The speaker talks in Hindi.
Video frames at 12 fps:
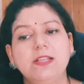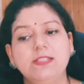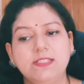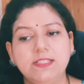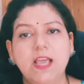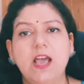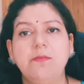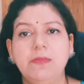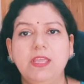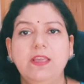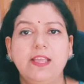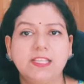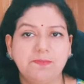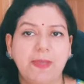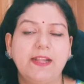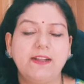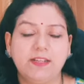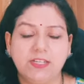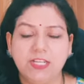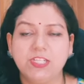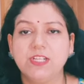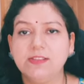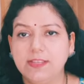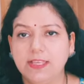जितना हमें
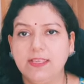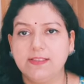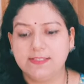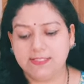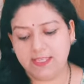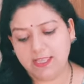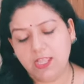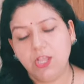एक्सपेक्टेशन थी इससे